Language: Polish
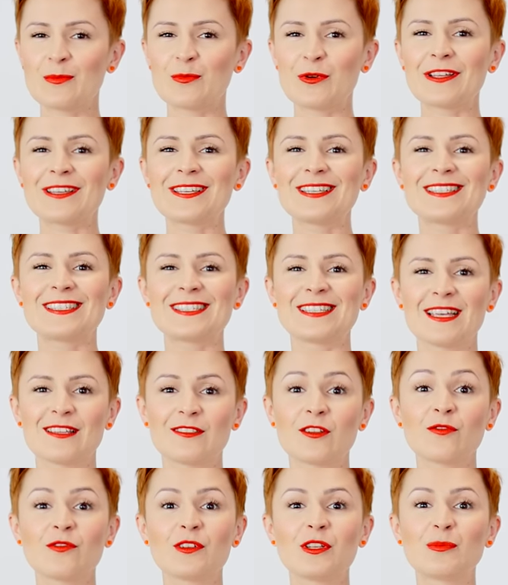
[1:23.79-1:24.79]
błękit
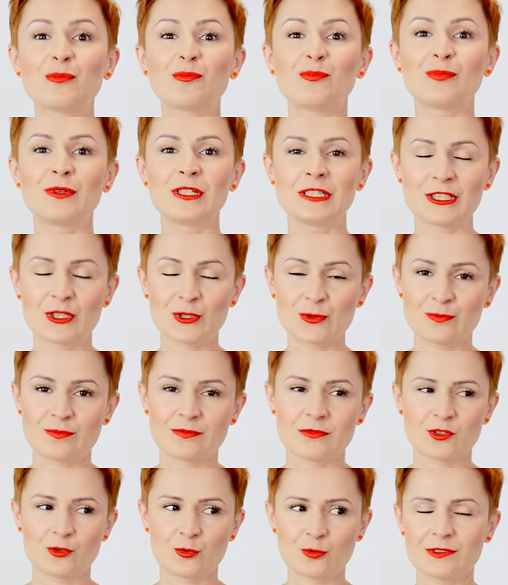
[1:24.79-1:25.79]
cyjanowy i e,
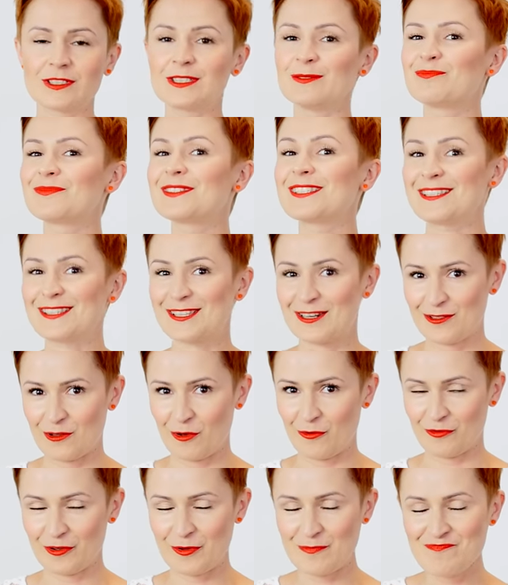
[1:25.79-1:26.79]
żółty
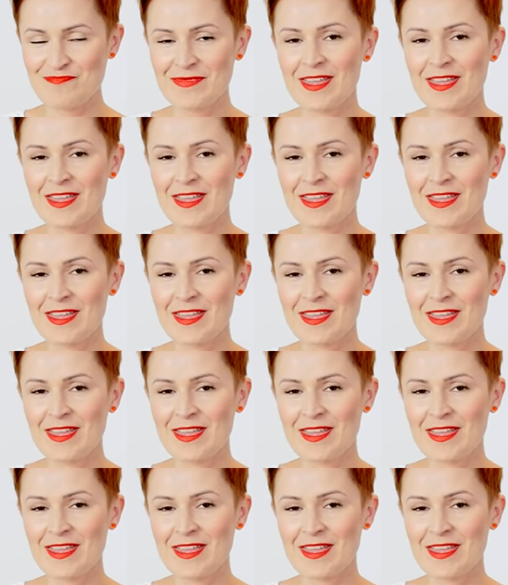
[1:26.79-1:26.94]
cytrynowy.